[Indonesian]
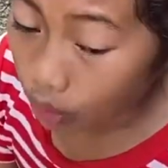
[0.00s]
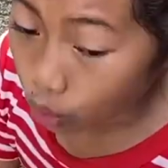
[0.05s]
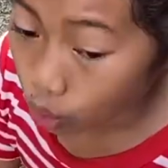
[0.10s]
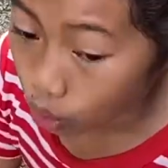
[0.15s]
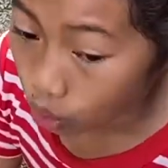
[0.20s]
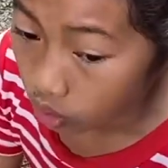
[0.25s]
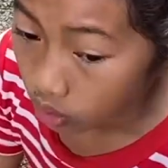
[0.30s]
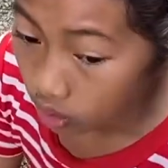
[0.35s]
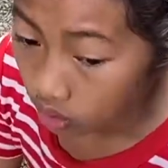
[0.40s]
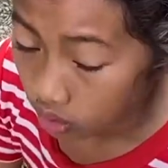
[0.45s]

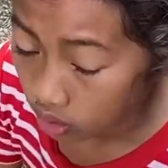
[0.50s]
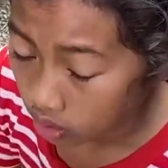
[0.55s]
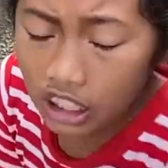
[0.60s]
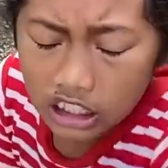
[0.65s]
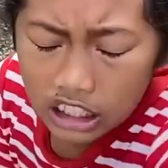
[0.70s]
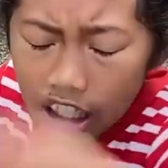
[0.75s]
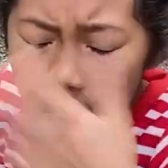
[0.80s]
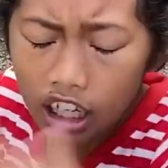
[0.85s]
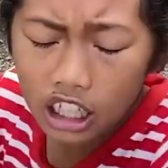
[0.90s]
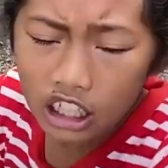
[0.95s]
kakakku.
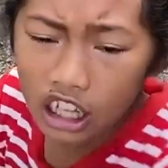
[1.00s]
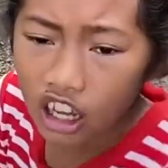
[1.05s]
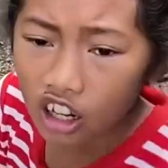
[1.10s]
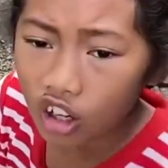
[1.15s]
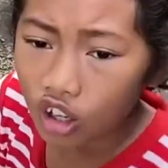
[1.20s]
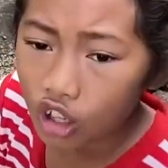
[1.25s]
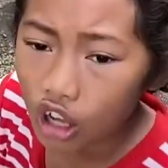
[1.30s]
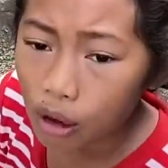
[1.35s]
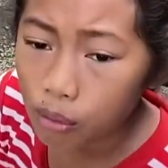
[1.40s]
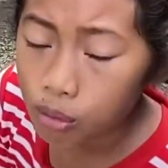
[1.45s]
Sana-sana
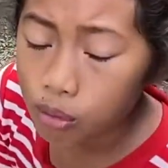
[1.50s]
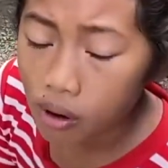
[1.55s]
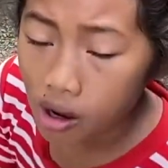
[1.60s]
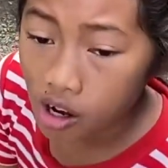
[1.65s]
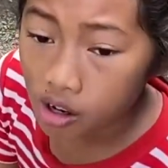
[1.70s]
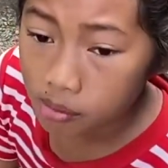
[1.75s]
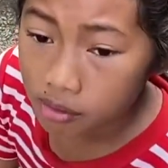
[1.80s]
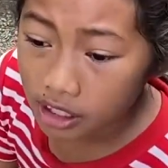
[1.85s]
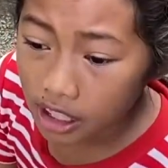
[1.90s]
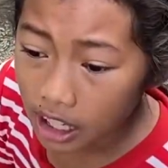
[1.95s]
kalau kamu
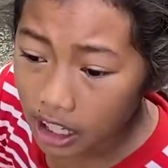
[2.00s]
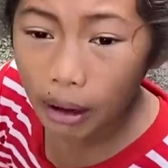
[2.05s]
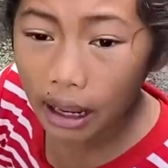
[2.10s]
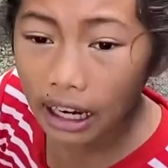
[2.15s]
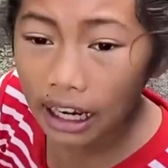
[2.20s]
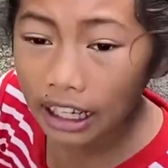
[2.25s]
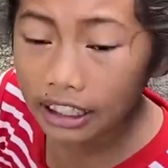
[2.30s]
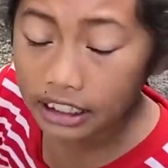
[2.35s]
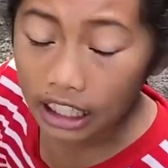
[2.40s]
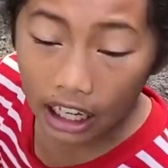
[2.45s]
mau
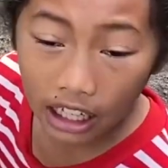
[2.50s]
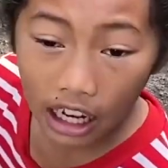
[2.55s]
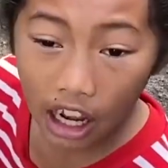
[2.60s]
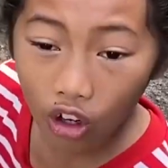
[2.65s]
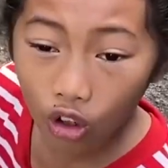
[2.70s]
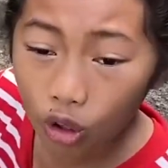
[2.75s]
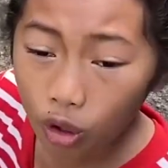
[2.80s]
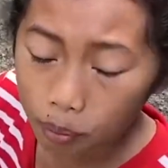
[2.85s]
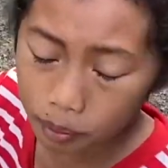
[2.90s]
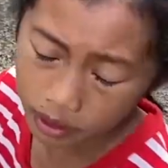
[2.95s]
ngebelain
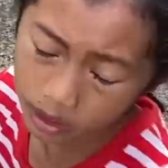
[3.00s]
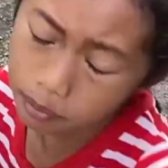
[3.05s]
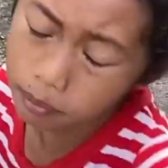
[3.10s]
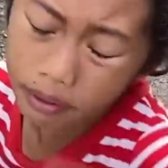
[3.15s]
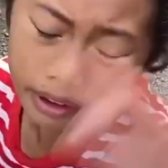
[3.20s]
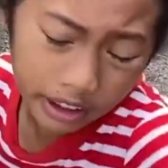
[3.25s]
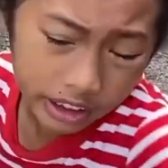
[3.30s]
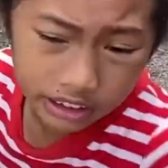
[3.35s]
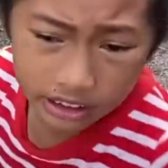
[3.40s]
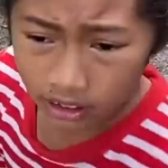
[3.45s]
kakakku,
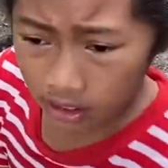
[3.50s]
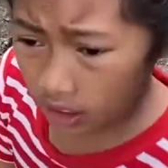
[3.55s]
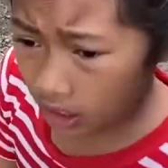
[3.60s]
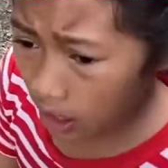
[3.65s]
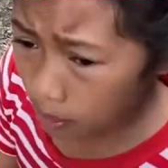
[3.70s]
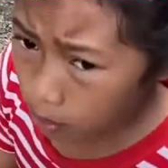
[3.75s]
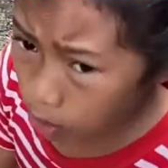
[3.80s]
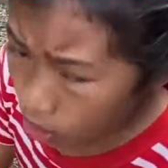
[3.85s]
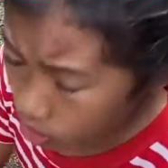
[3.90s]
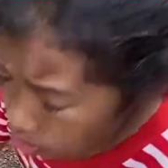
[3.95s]
pergi-pergi
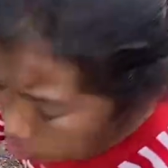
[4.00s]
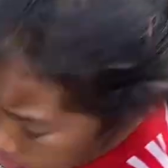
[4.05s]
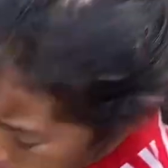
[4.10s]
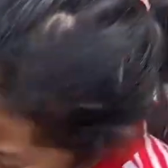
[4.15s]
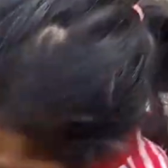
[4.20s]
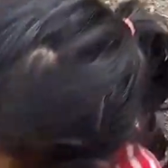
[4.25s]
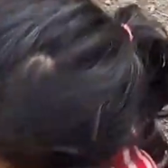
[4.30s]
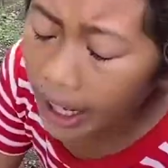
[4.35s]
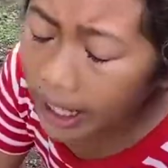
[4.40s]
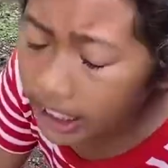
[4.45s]
sana kamu.
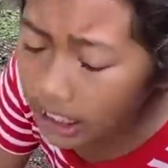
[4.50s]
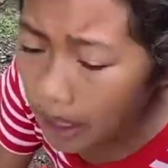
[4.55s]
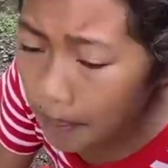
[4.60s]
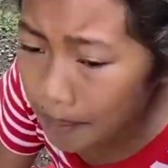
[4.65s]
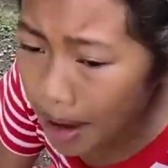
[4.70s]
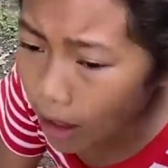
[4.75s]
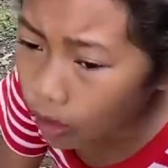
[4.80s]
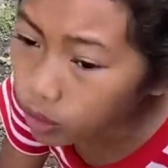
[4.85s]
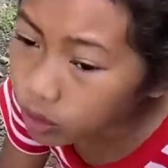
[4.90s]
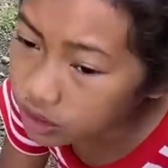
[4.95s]
Jangan
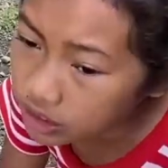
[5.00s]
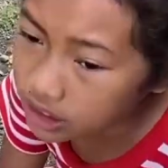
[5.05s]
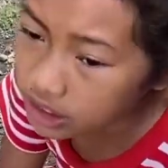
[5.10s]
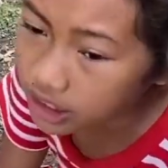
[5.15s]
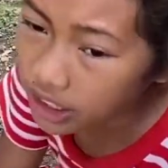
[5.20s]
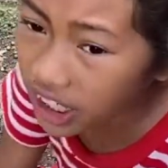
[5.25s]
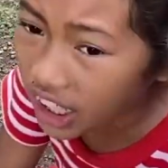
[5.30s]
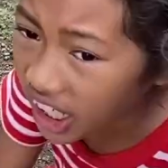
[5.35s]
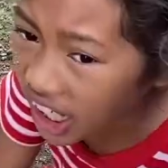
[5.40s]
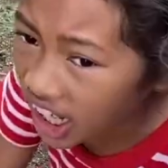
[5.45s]
sama aku
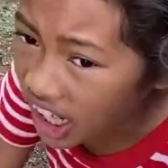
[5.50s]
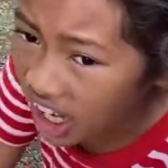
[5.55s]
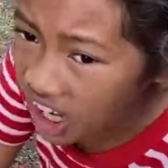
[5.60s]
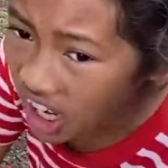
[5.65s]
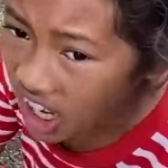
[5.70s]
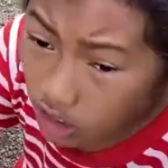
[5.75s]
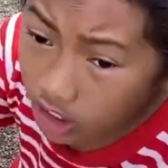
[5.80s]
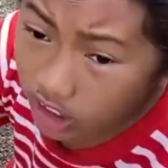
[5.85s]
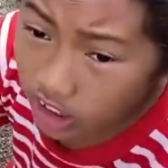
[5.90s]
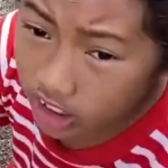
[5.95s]
kesini,
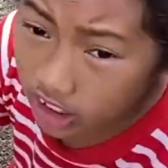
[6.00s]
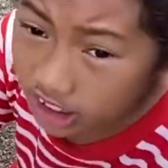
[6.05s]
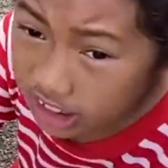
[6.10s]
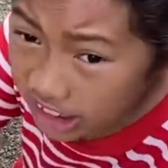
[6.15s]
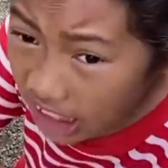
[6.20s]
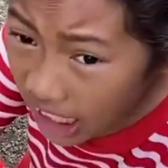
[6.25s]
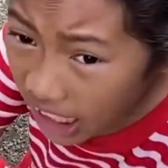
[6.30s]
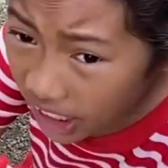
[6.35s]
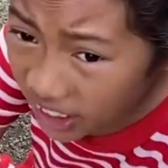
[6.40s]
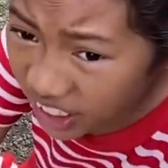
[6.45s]
aku lagi
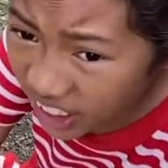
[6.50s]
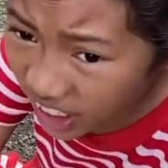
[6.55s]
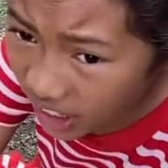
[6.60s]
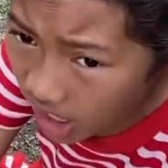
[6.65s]
kesel